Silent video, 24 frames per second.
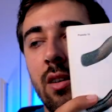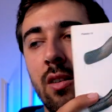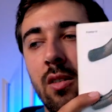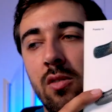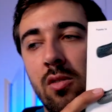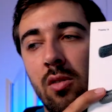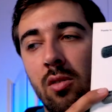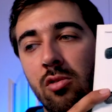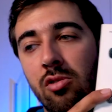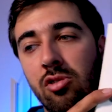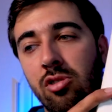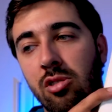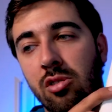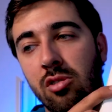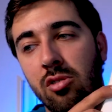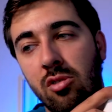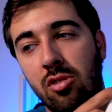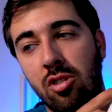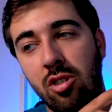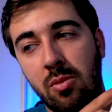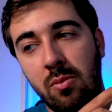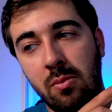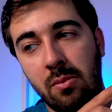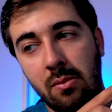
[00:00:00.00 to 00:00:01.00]
são
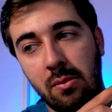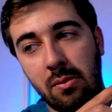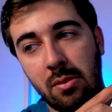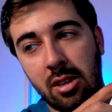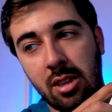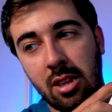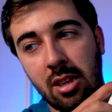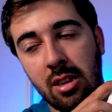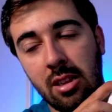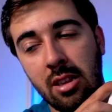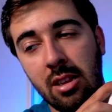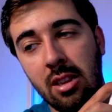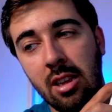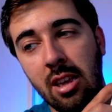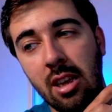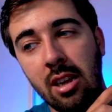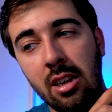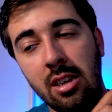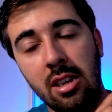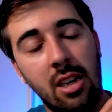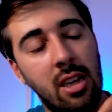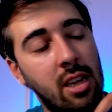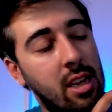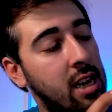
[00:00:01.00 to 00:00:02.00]
ilustrações bastante
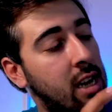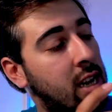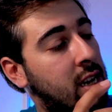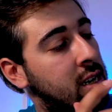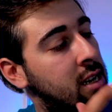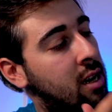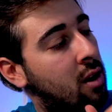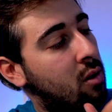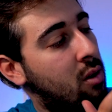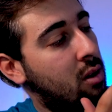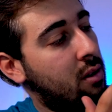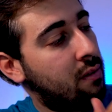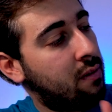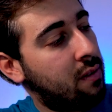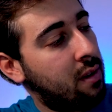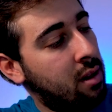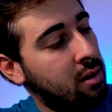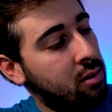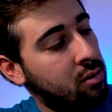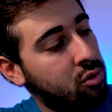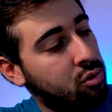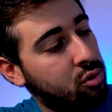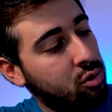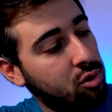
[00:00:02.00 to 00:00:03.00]
antigas e que não
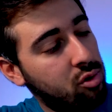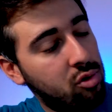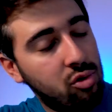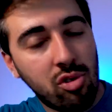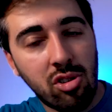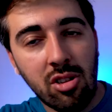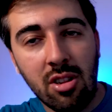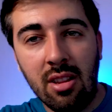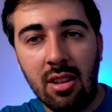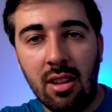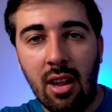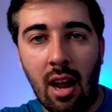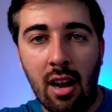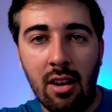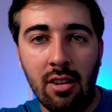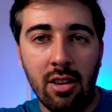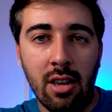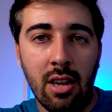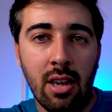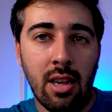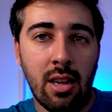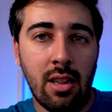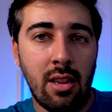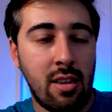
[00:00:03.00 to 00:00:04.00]
revelam todos os detalhes
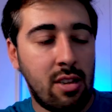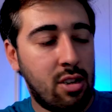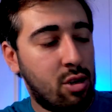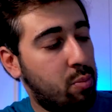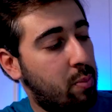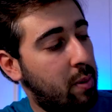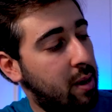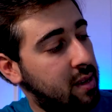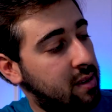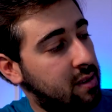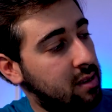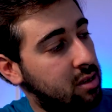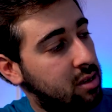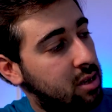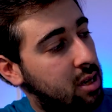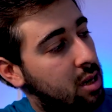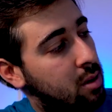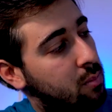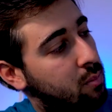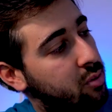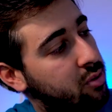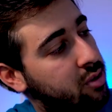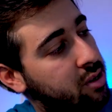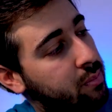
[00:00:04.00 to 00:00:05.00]
das espécies.
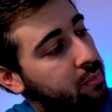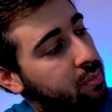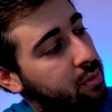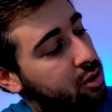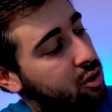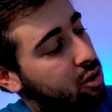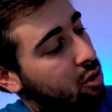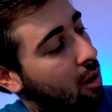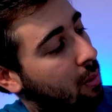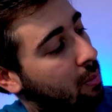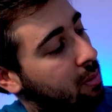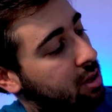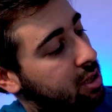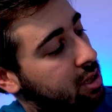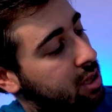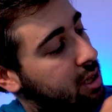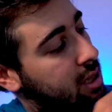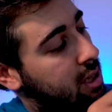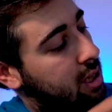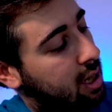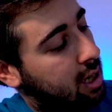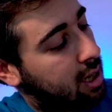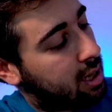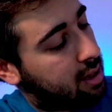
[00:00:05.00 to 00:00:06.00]
Por exemplo, as cobras
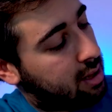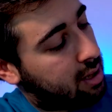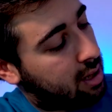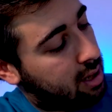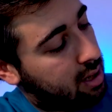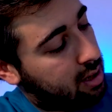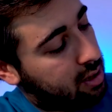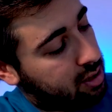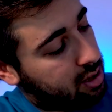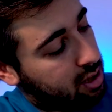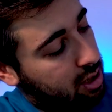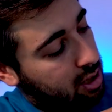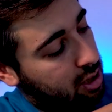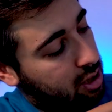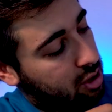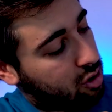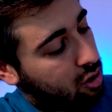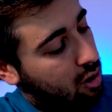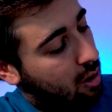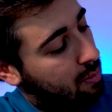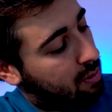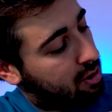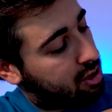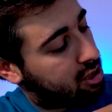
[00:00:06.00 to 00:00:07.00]
rateiras e as
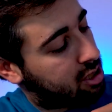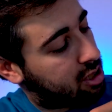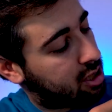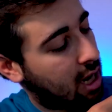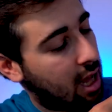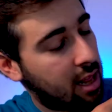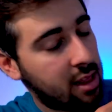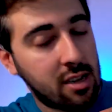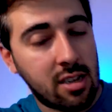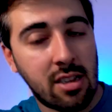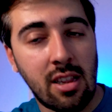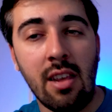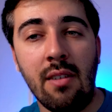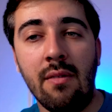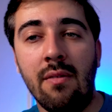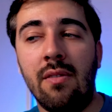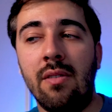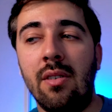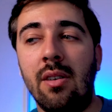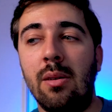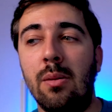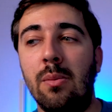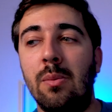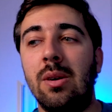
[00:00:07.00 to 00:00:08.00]
cobras pescadas têm
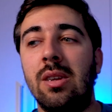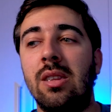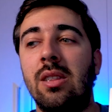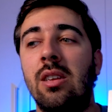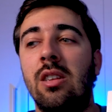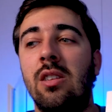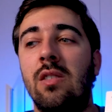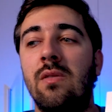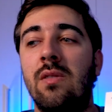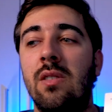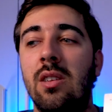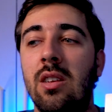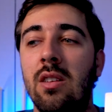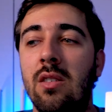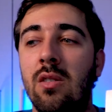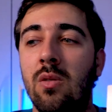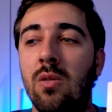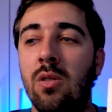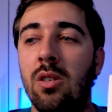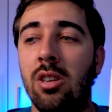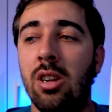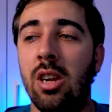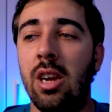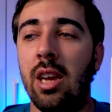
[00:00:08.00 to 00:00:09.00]
bastantes
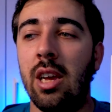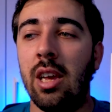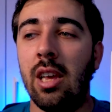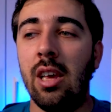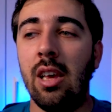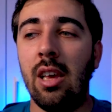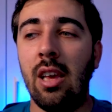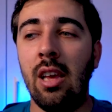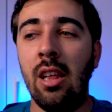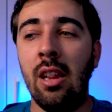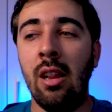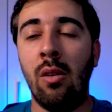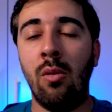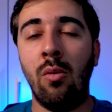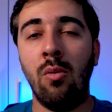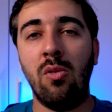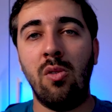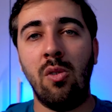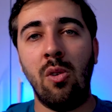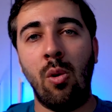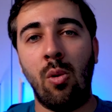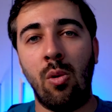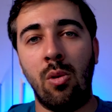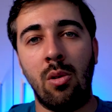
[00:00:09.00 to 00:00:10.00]
variações que aqui não
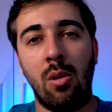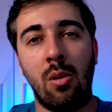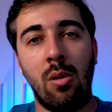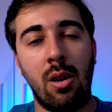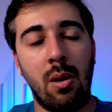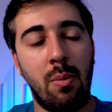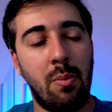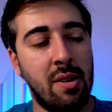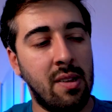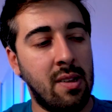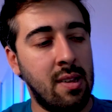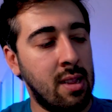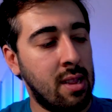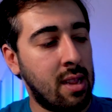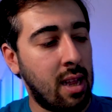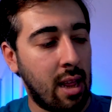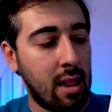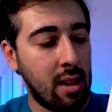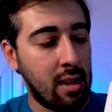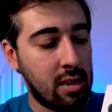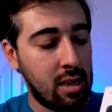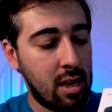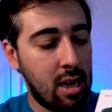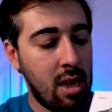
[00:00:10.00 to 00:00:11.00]
se encontram
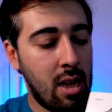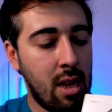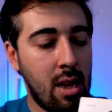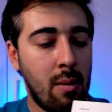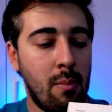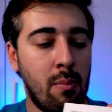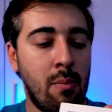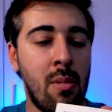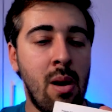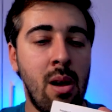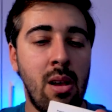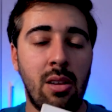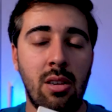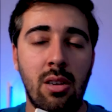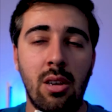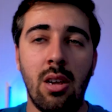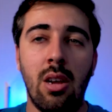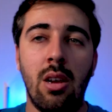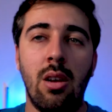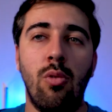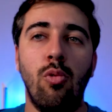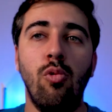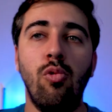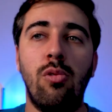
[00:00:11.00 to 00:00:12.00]
representadas. Mas
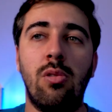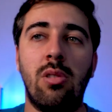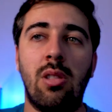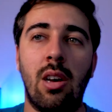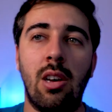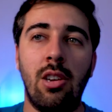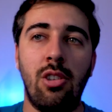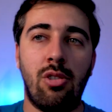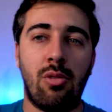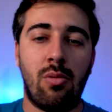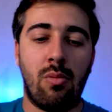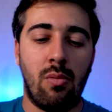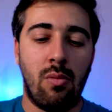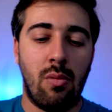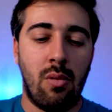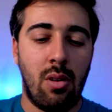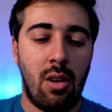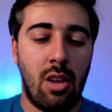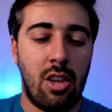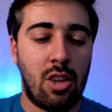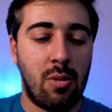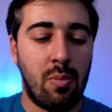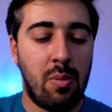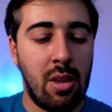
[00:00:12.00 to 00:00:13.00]
o texto,
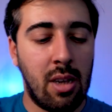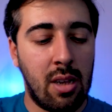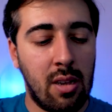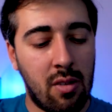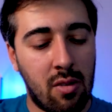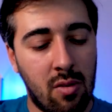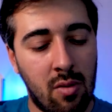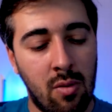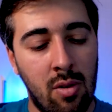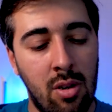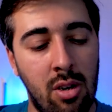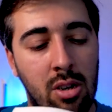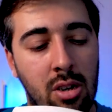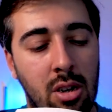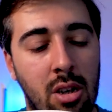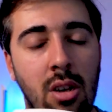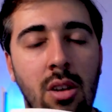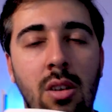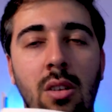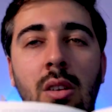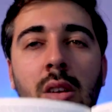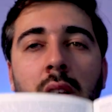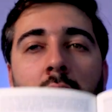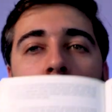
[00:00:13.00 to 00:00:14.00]
as explicações
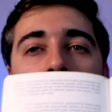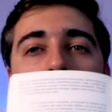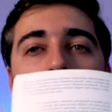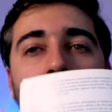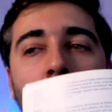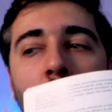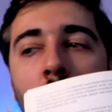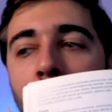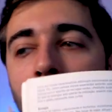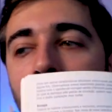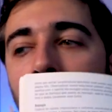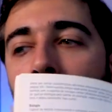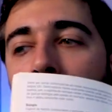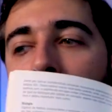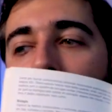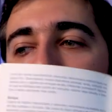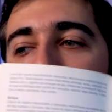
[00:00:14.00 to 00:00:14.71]
com